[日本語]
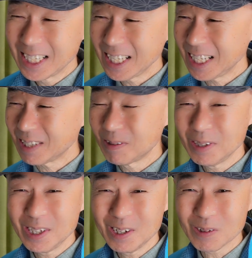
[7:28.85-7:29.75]
えー、
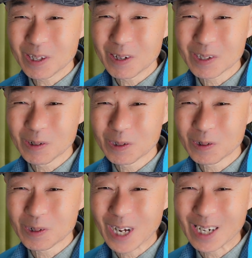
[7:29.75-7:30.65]
国によってはそういうと
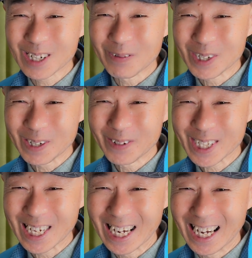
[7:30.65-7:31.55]
ころがあるかもしれま
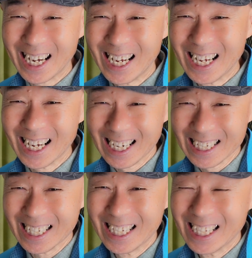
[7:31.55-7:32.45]
せんが、は
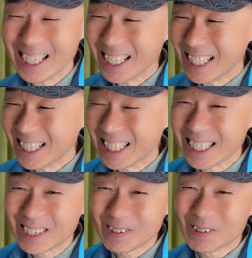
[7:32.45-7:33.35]
い、
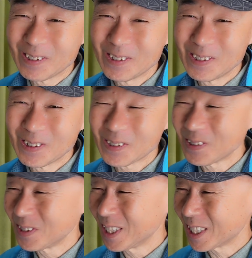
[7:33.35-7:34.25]
そういう状
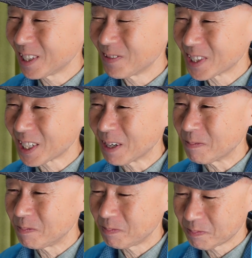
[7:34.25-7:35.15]
況になってきました。
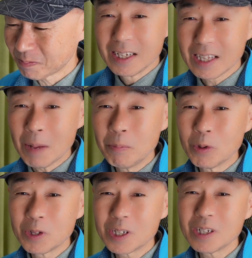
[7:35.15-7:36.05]
天
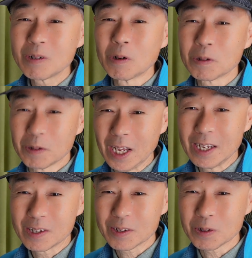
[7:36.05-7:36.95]
文人口のね
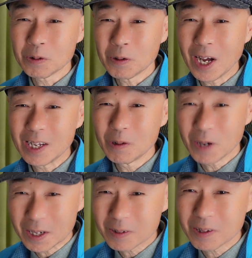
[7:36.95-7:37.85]
裾野が広
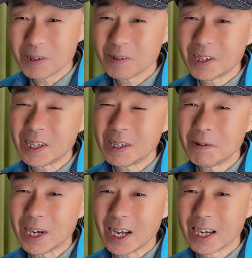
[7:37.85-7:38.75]
がるっていう点で
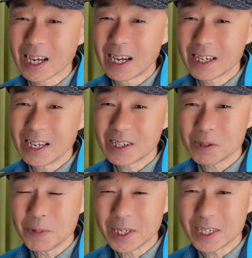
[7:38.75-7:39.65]
は歓迎
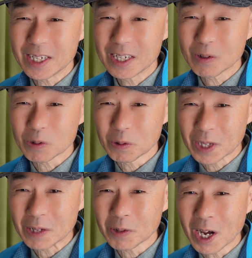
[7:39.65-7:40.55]
すべきこと
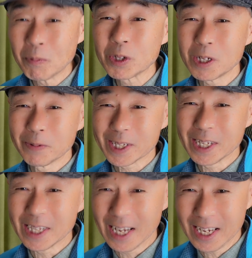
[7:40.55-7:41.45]
なのかもしれませ
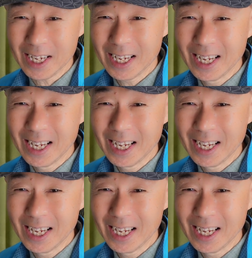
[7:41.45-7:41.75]
んね。